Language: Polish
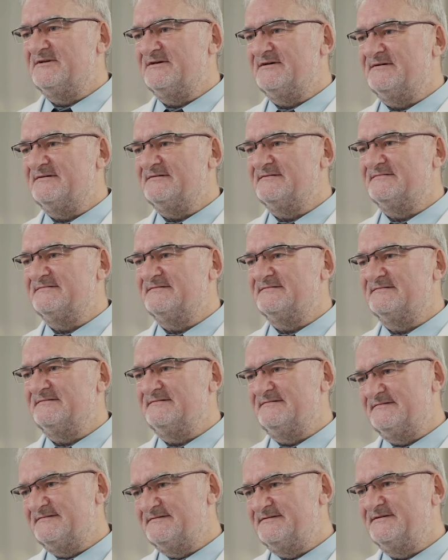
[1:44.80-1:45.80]
to
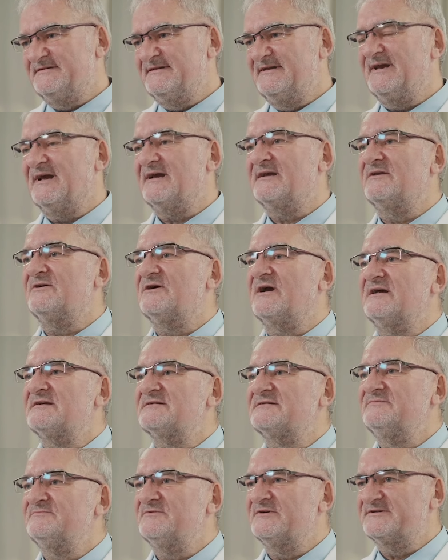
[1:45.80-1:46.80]
no, jak to
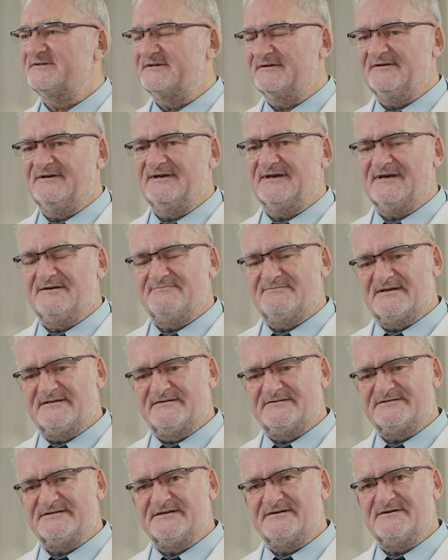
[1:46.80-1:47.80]
każdy młodszy kolega
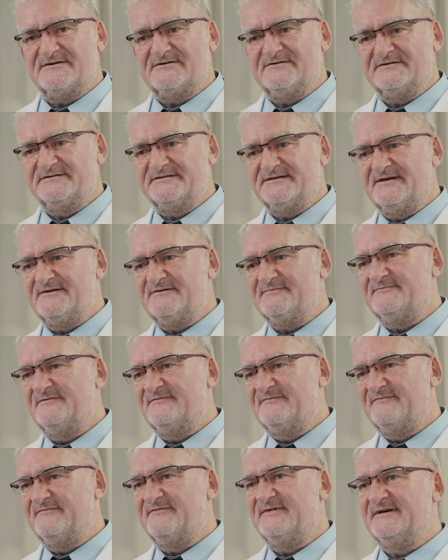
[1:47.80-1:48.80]
bardzo szeroko
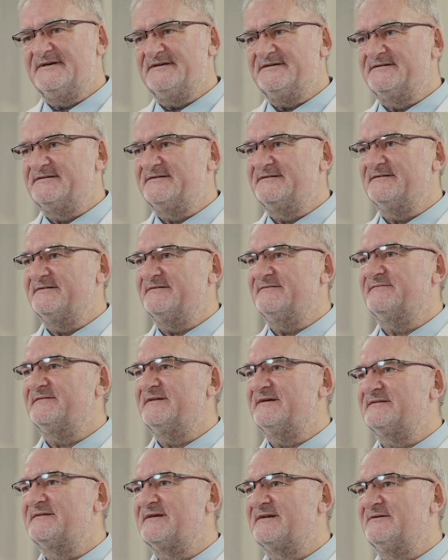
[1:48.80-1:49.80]
chciałem wejść w
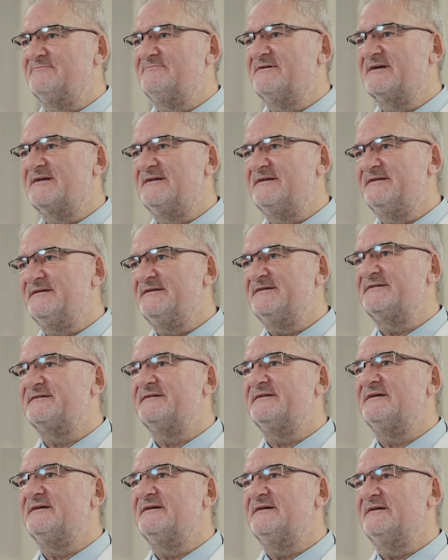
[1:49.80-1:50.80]
te tryby
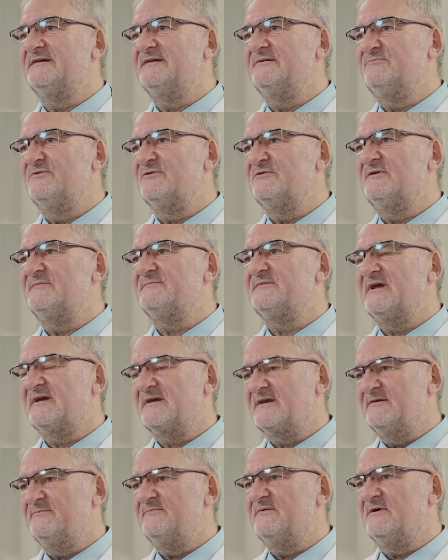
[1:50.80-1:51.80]
kliniczne i byłem
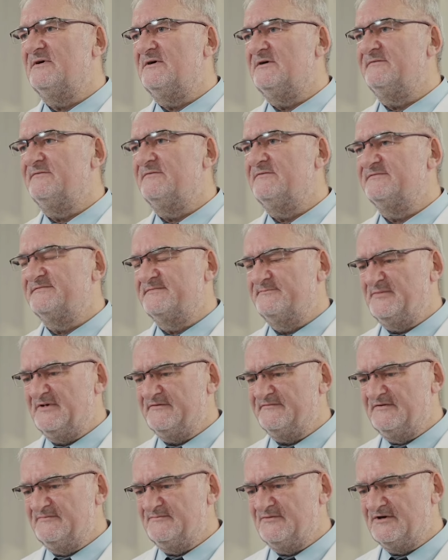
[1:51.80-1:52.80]
takim
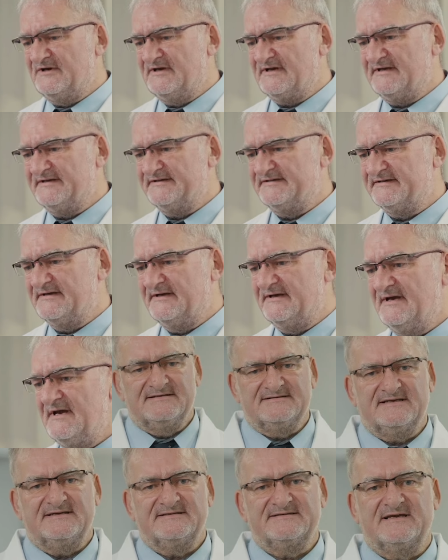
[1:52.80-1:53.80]
pewnym okresie
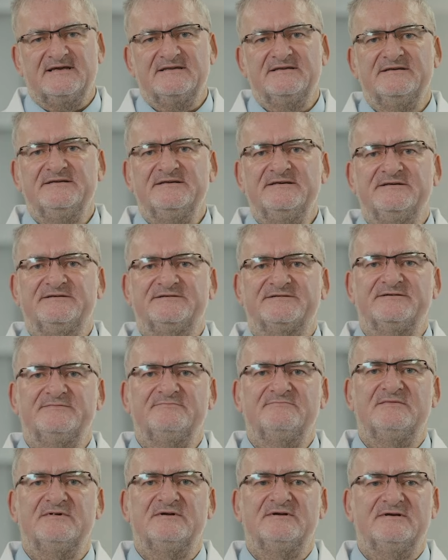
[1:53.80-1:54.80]

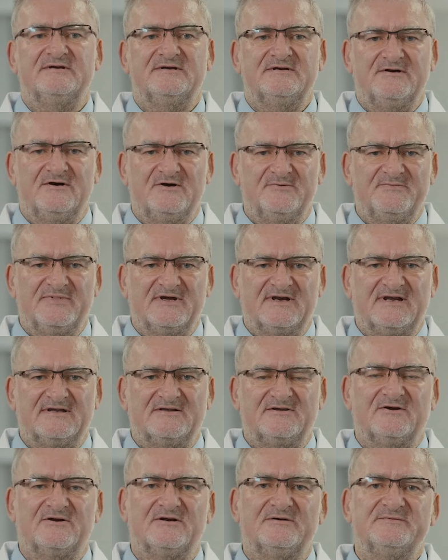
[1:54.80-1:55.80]
zasadniczym e,
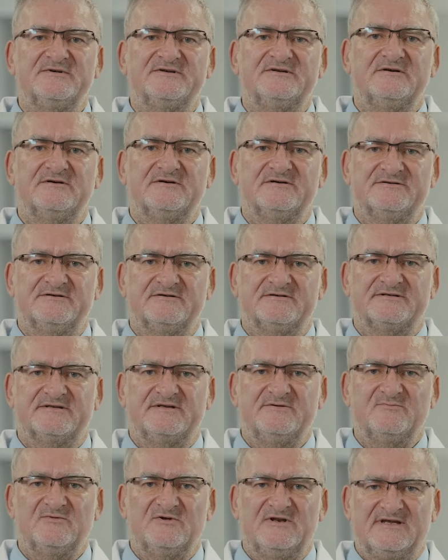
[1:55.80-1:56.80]
operatorem, jeśli chodzi o
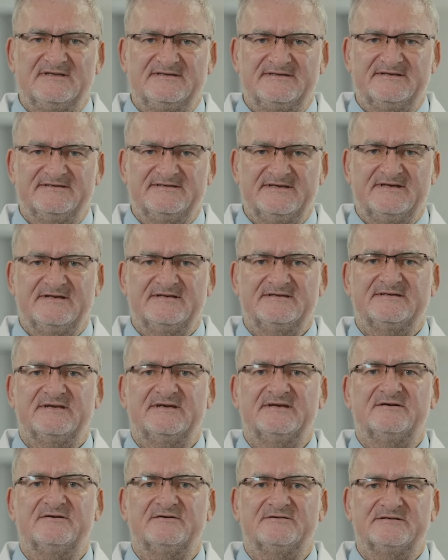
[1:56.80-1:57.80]
stymulację
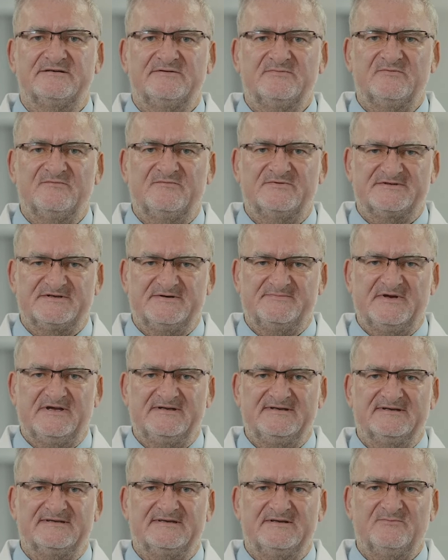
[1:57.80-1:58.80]
serca i o
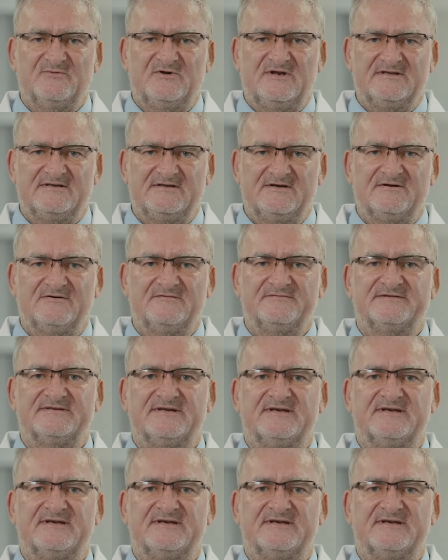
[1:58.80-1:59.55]
wszczepianie stymulatorów